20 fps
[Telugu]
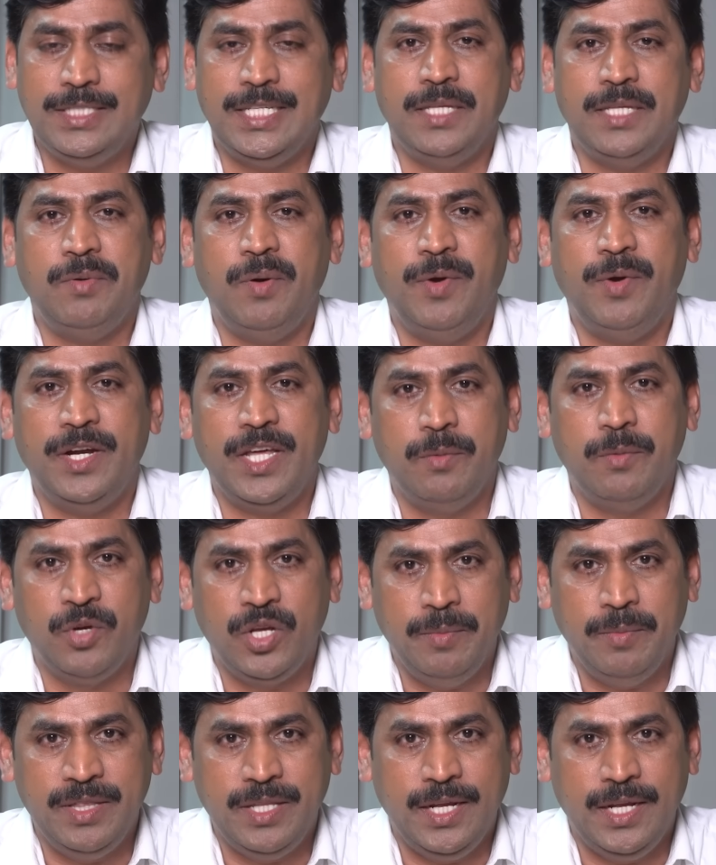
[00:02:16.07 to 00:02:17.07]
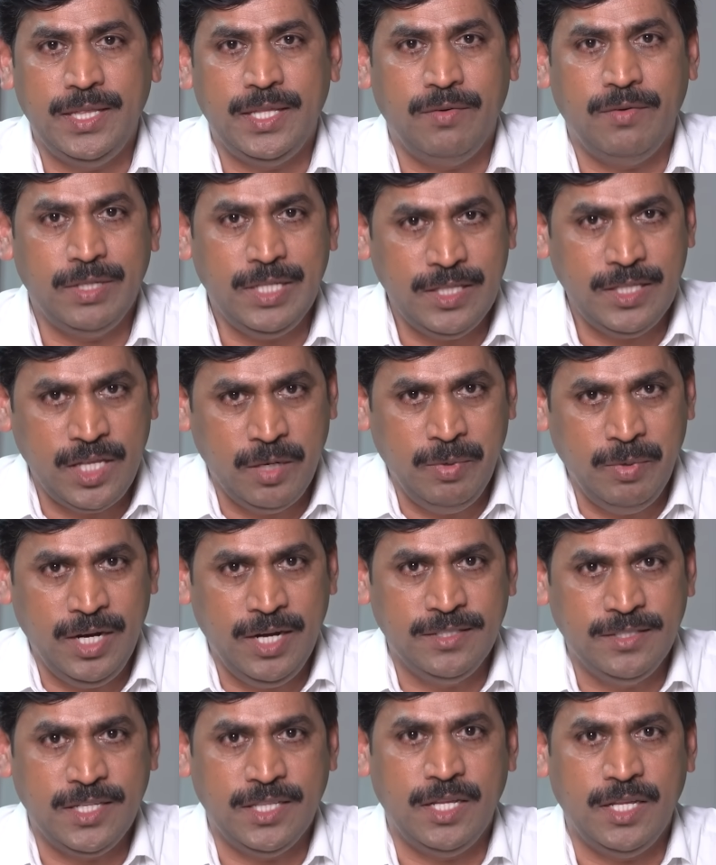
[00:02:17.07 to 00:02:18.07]
చంద్రబాబు నాయుడు గారు ముఖ్యమంత్రి అయిన తర్వాత తిరుమల
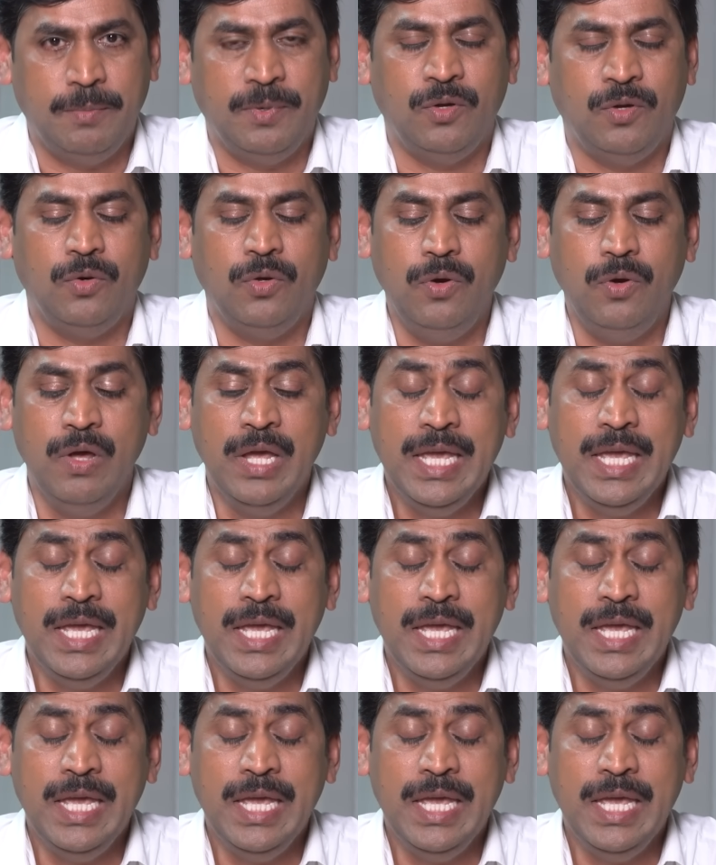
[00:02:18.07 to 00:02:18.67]
వెళ్ళిన సందర్భంలో